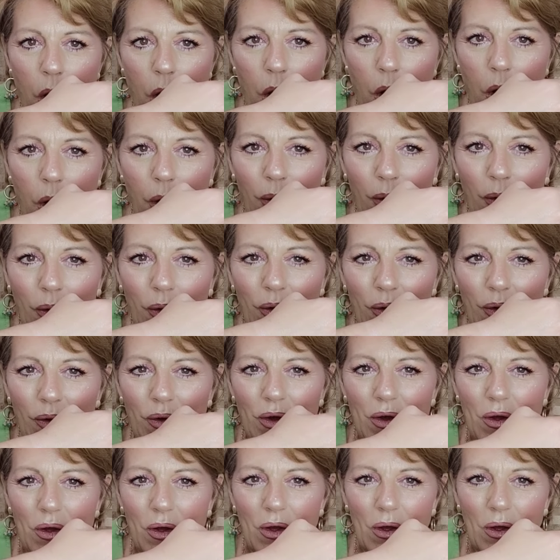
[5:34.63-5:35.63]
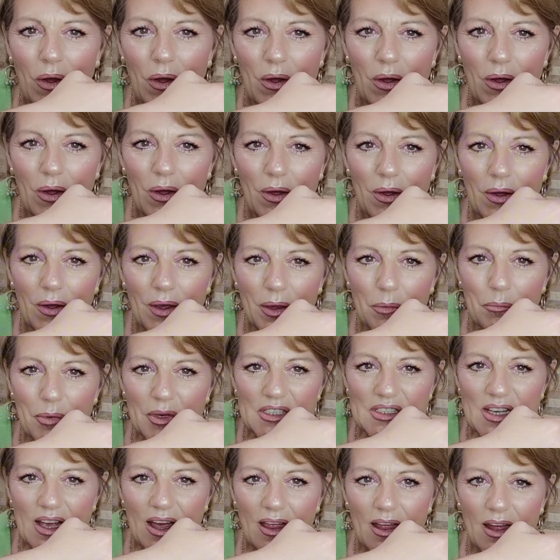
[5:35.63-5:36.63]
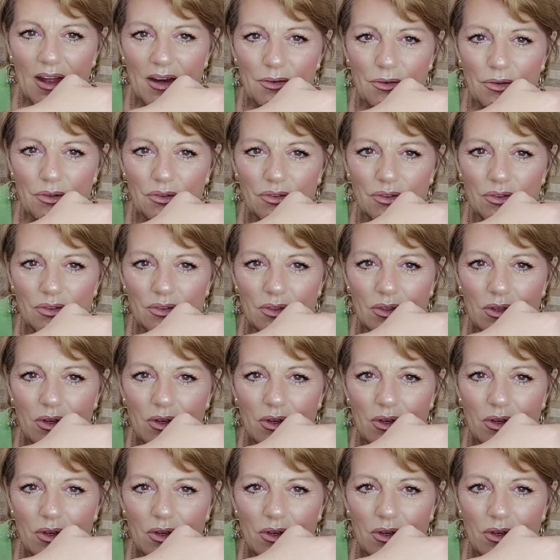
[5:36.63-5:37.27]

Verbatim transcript: Uh. Qué pasada, ¿no?